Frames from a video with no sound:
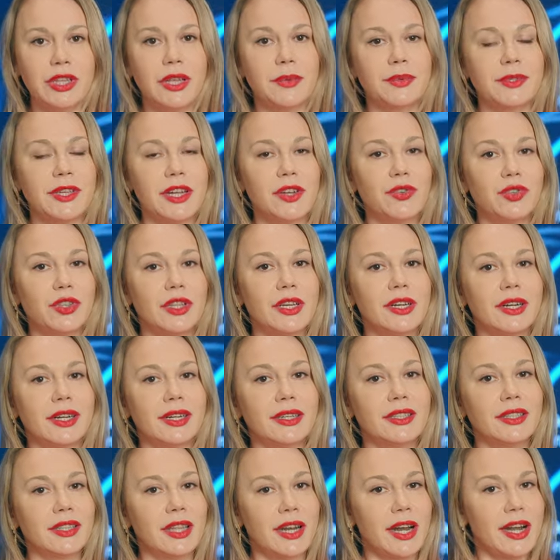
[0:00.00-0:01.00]
– это абсолютно
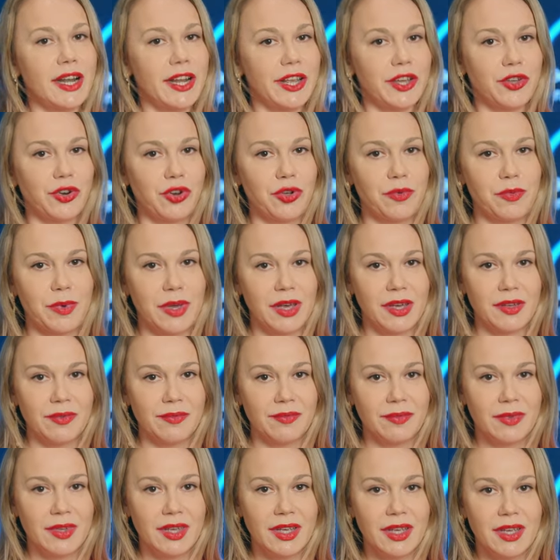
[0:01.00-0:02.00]
контролируемое
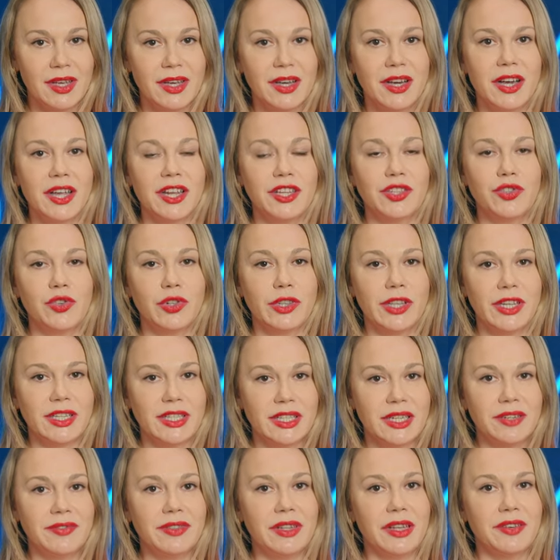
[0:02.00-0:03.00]

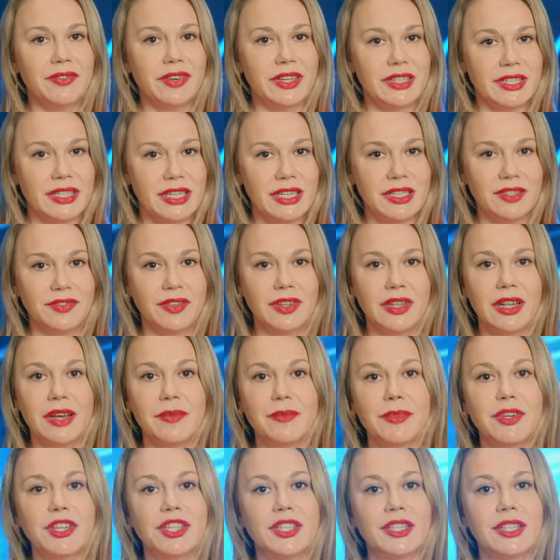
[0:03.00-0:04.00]
результативное воздействие
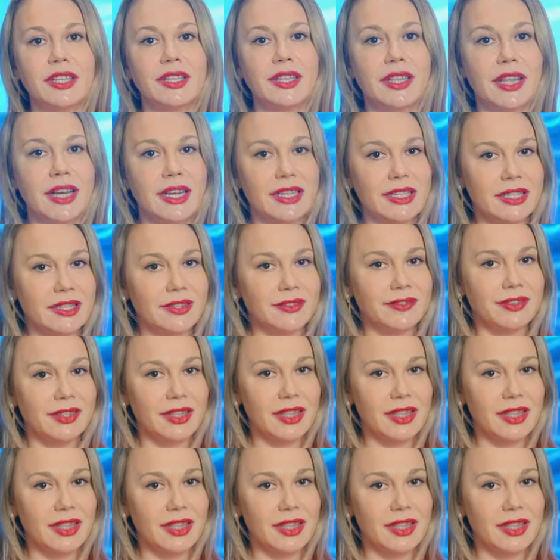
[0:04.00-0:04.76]
на мышцы тазового